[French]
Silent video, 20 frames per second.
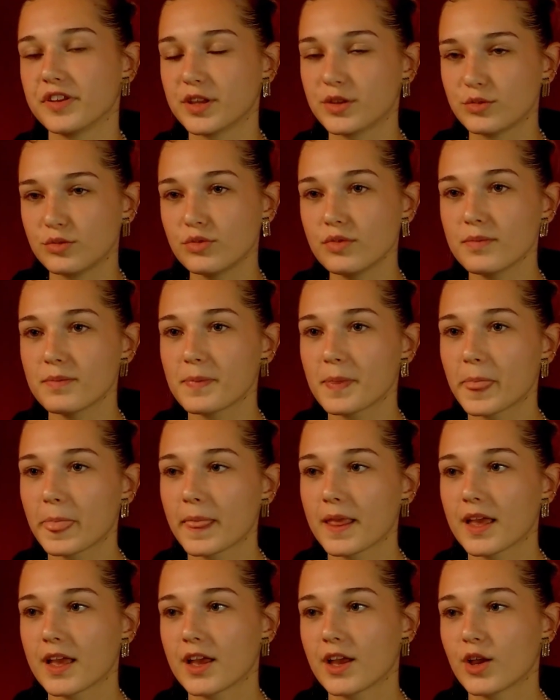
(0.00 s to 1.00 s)
vécu.
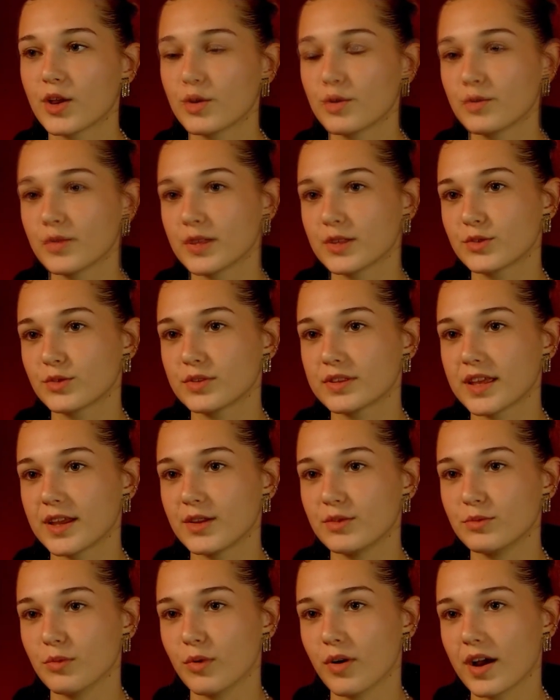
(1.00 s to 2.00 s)
Est-ce que tu as
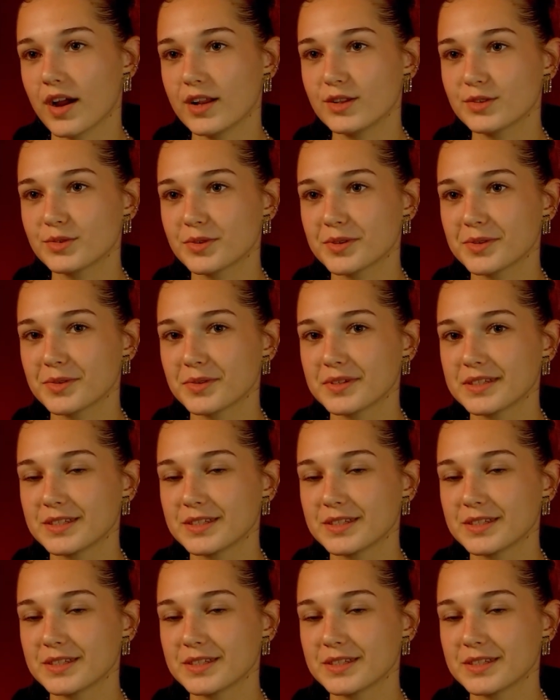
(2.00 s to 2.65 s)
une morale, toi, dans